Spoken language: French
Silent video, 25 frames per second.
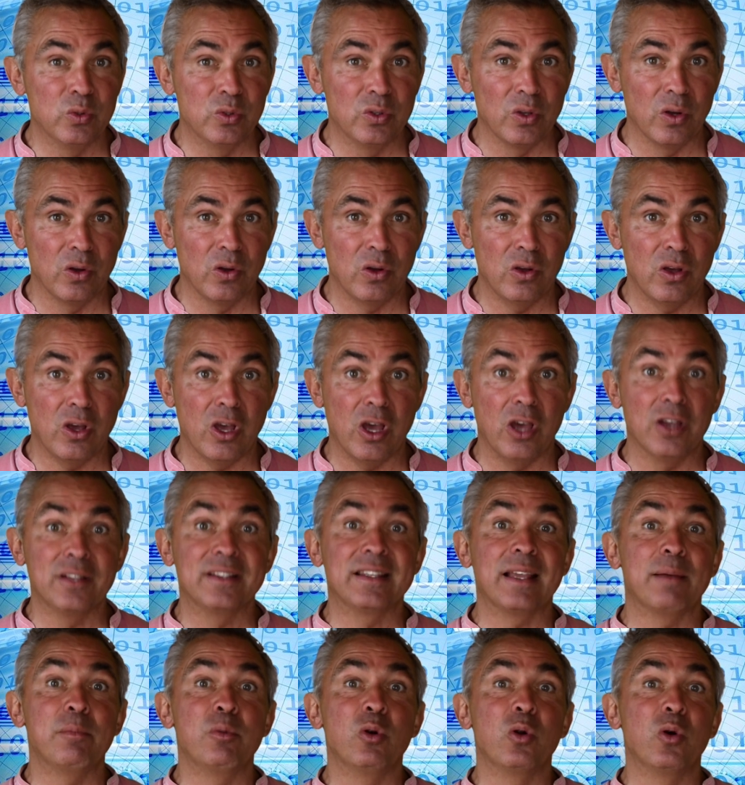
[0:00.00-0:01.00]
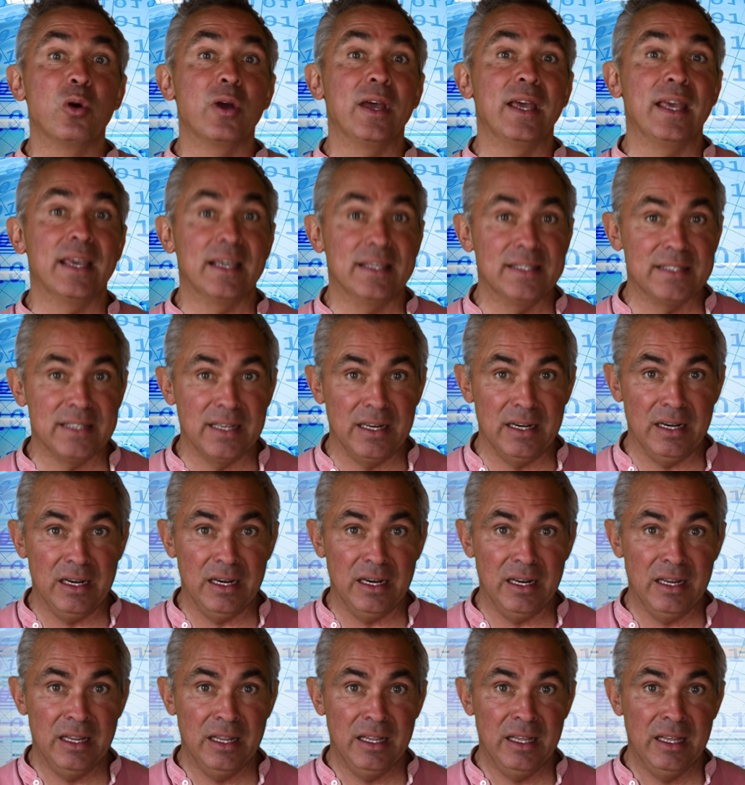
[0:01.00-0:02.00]
du temps un tableau
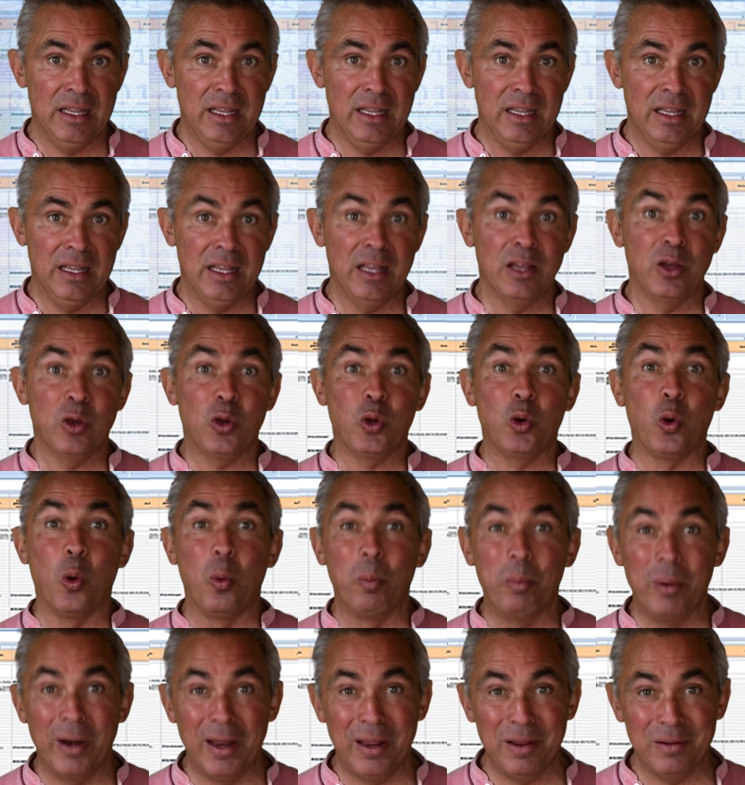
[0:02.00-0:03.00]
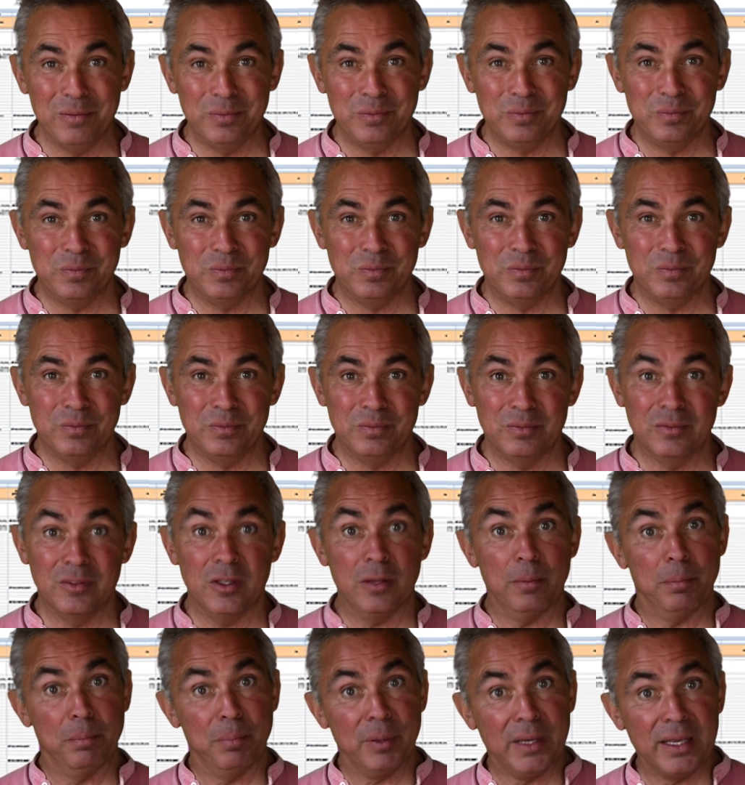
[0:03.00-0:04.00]
Excel, complet,
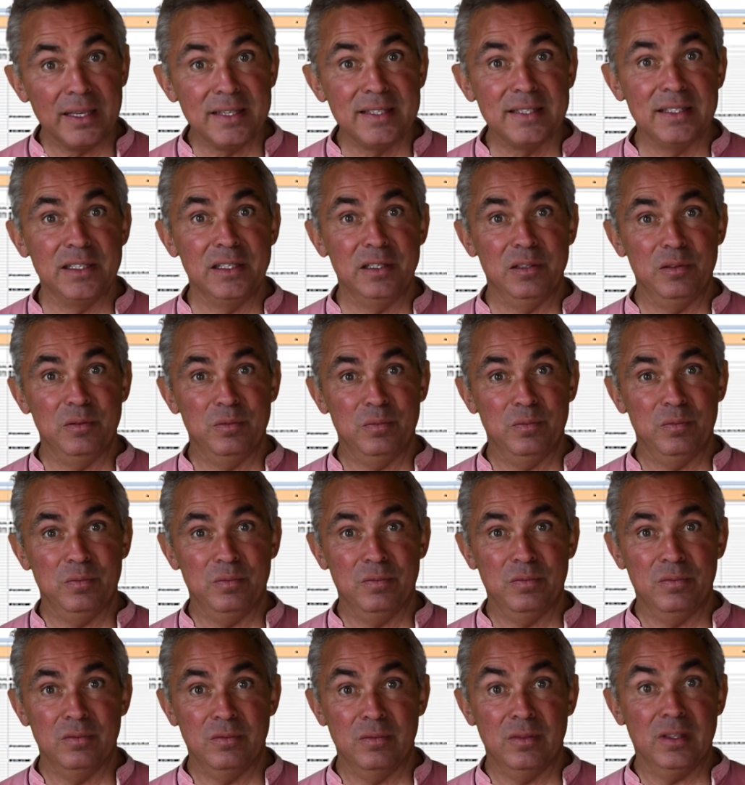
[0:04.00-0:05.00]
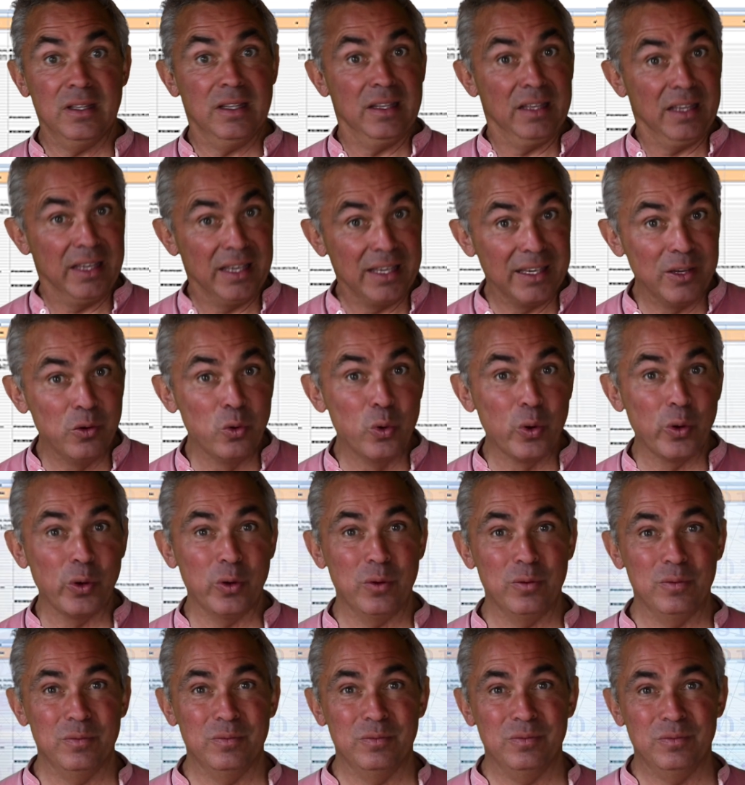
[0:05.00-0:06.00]
précis,
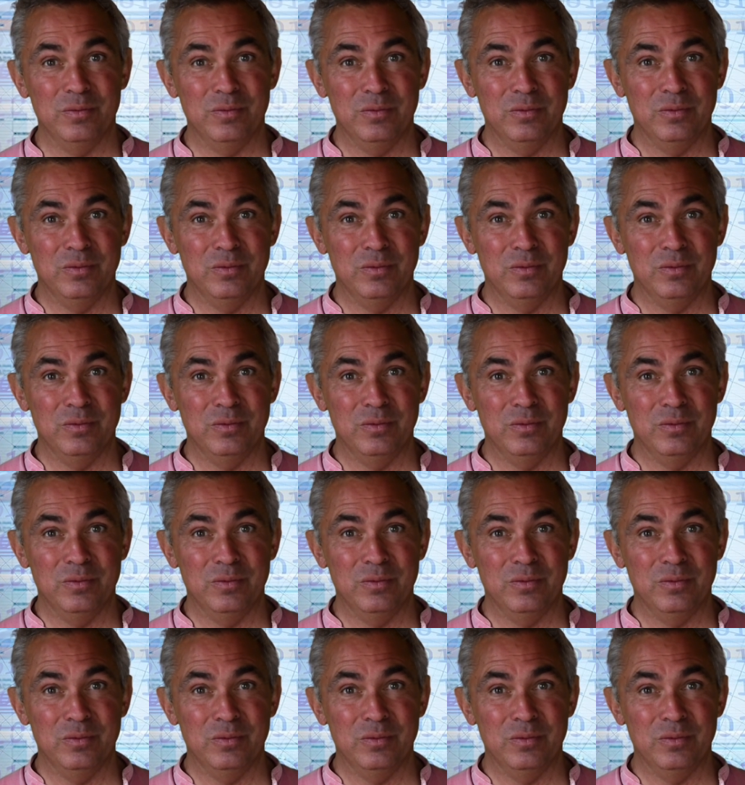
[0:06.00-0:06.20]
rigoureux.